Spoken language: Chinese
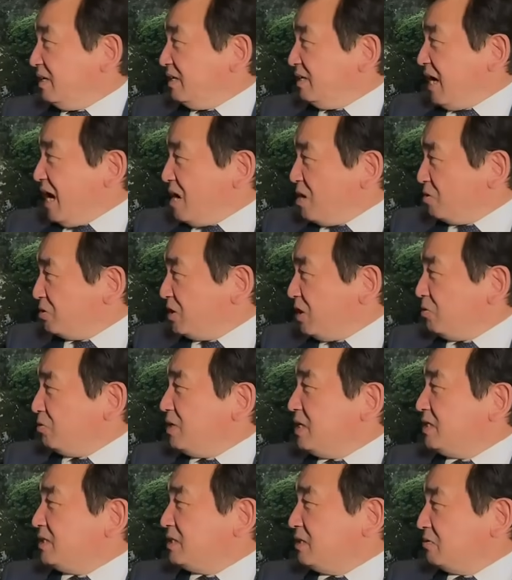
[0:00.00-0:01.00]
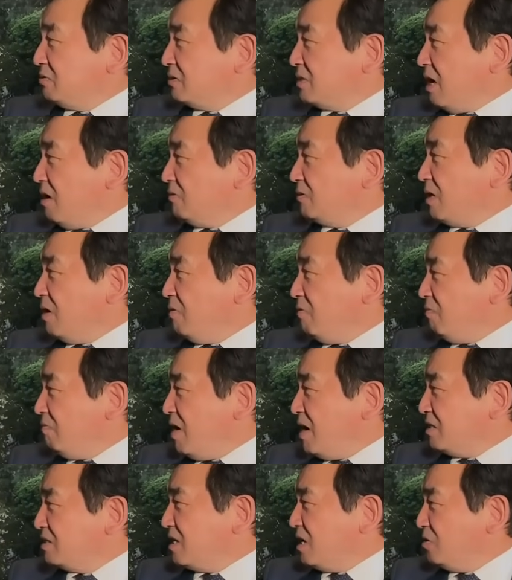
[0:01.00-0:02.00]
然后有人就找到
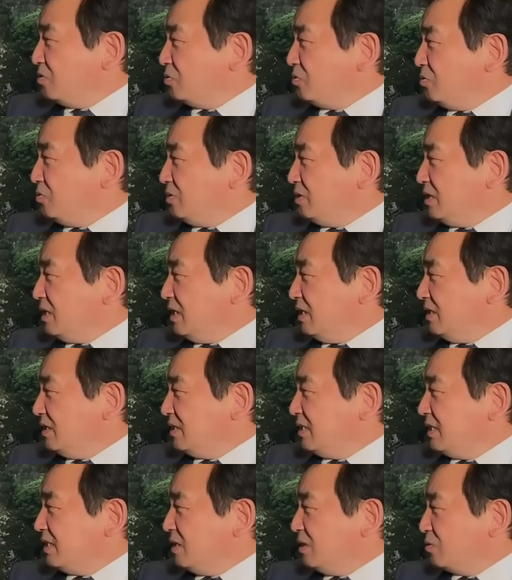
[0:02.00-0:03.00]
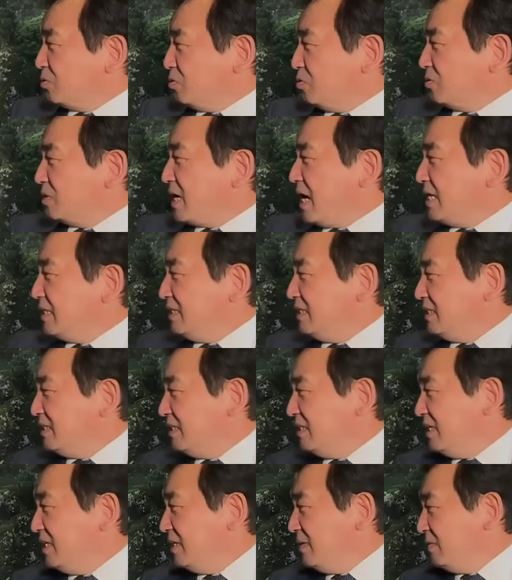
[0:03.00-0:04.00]
王少军的这个公开的一
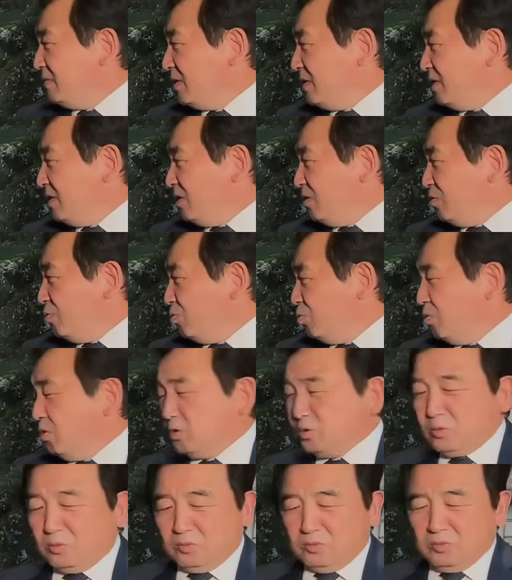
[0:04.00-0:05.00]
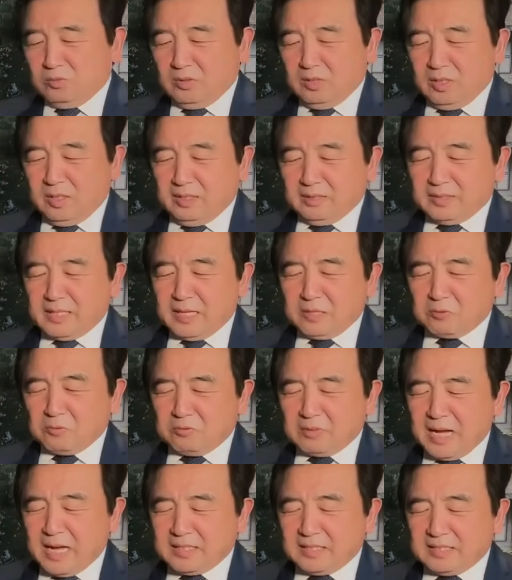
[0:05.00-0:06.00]
些活动，在
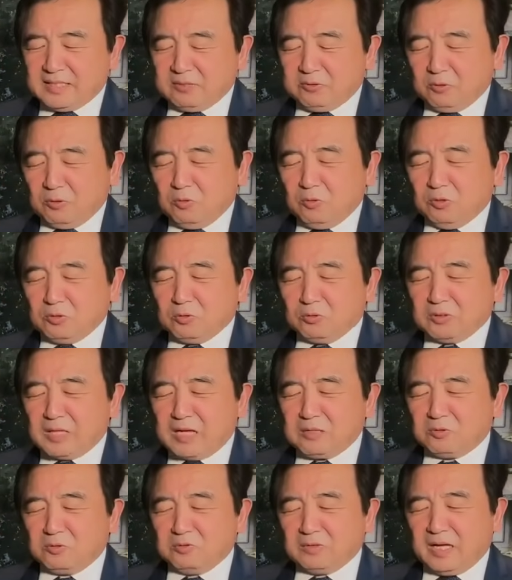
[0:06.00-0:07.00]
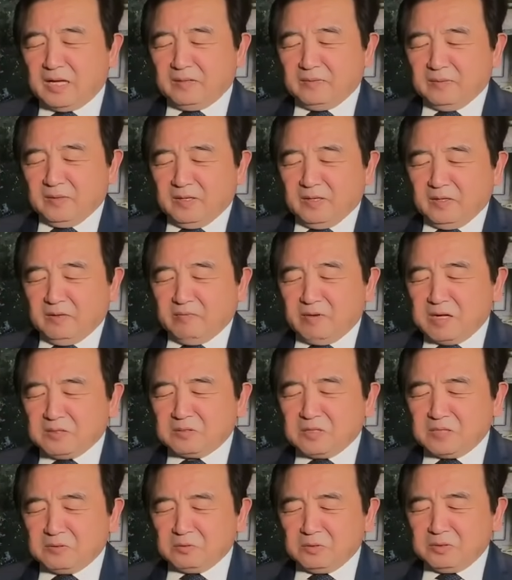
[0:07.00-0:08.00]
公开的活活动当中呢，王
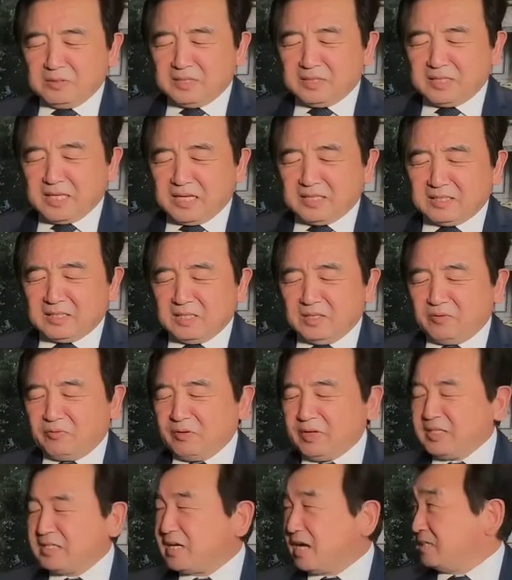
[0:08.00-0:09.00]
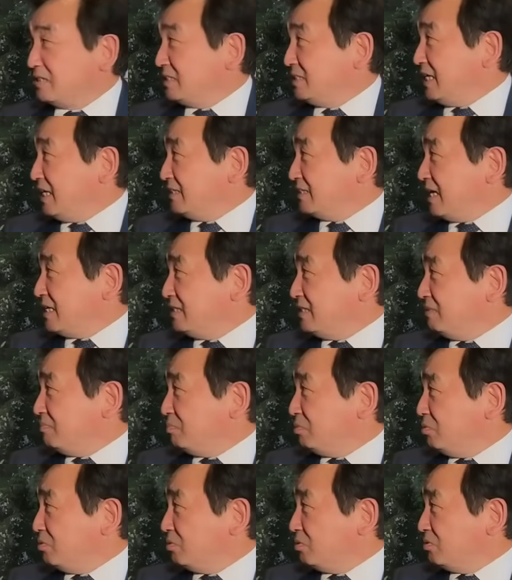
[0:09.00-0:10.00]
少军显示着非常简单的、
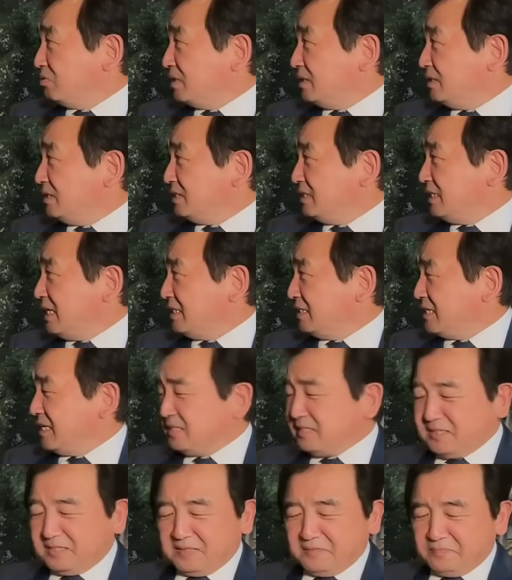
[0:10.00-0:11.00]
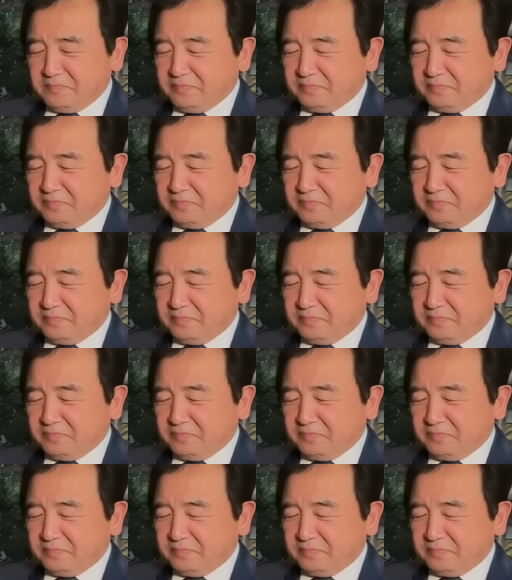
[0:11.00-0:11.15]
普通的、简单的人。